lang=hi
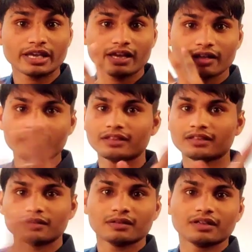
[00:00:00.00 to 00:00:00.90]
हो गया
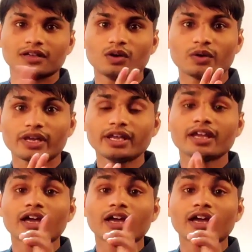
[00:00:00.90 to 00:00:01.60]
ओके